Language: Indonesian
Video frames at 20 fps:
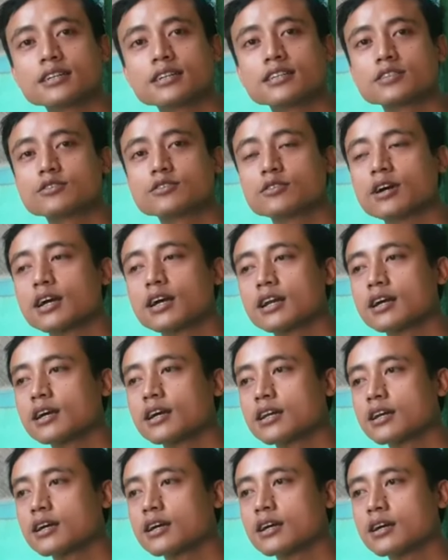gitu mm-hmm.
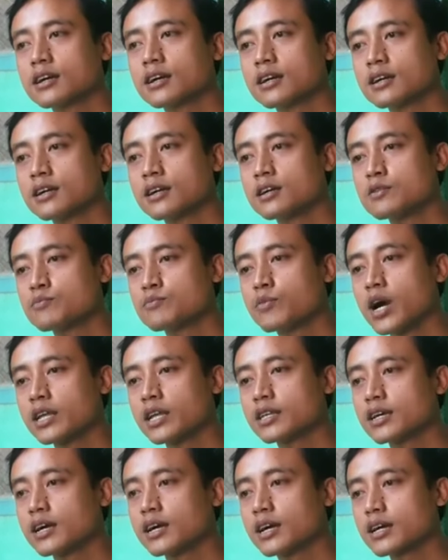gara-gara
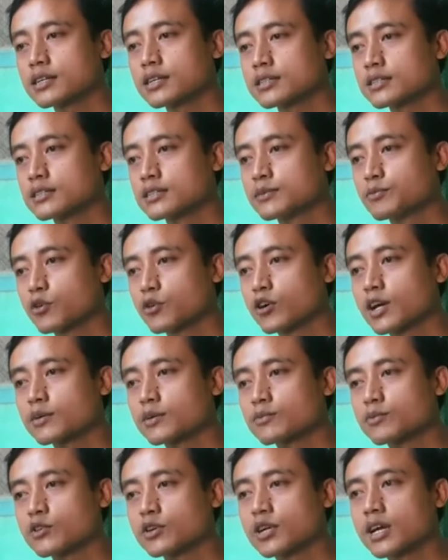banyak produk eh,
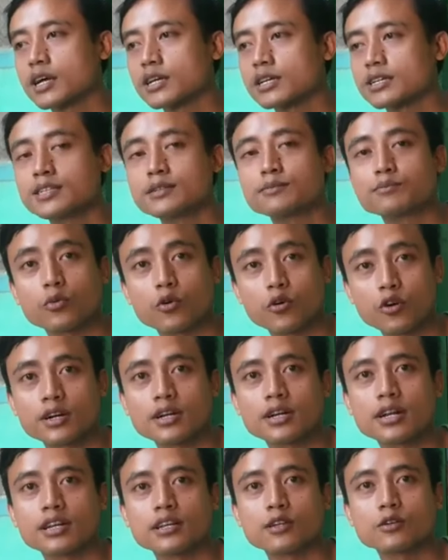produk-produk impor
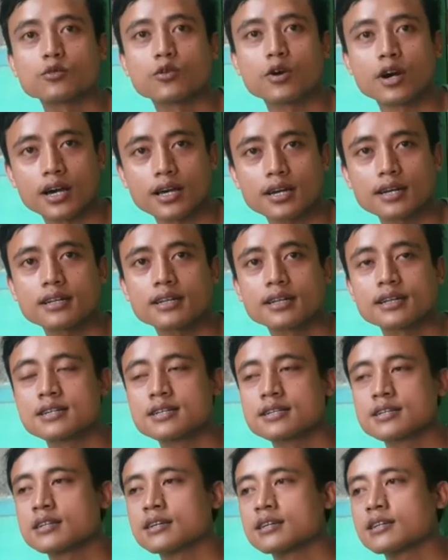dan mm-hmm. luar
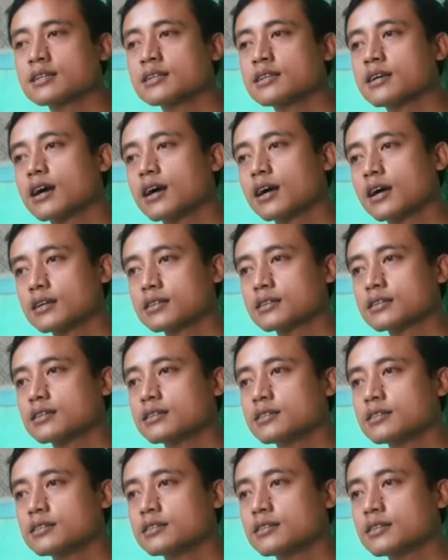mm-hmm. yang
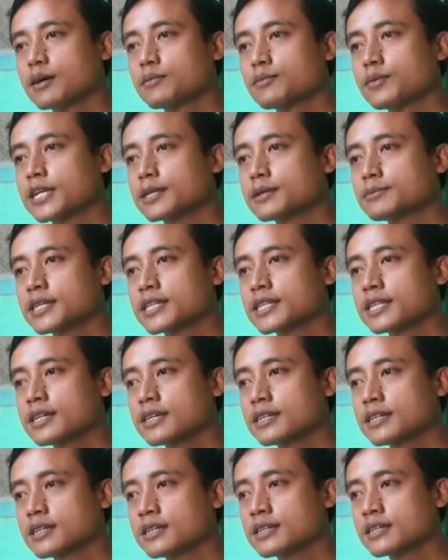uh, apa namanya
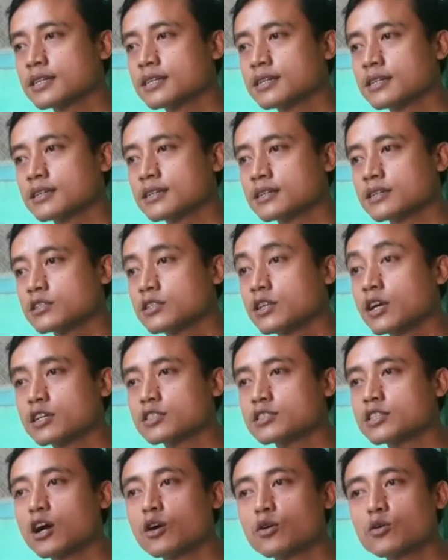
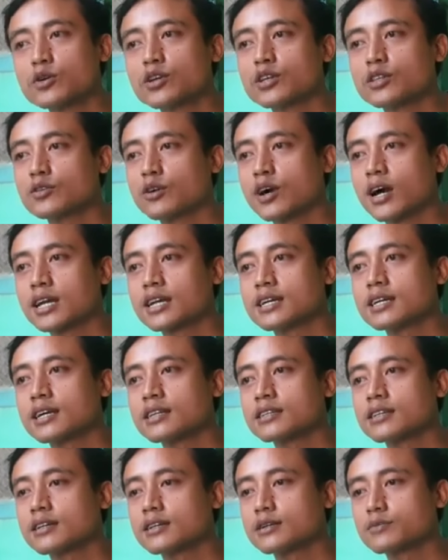yang jauh gitu
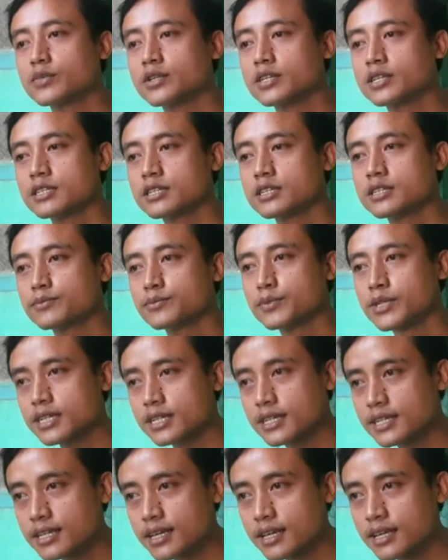harganya lebih
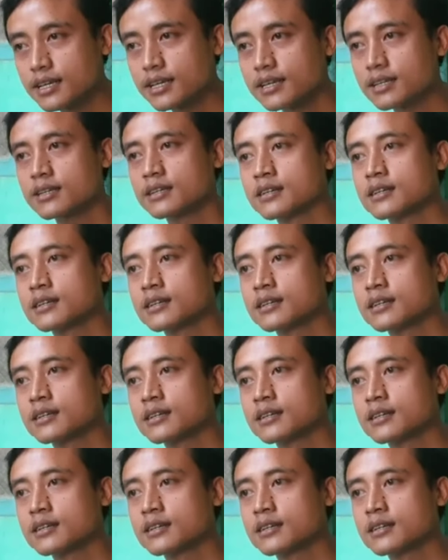miring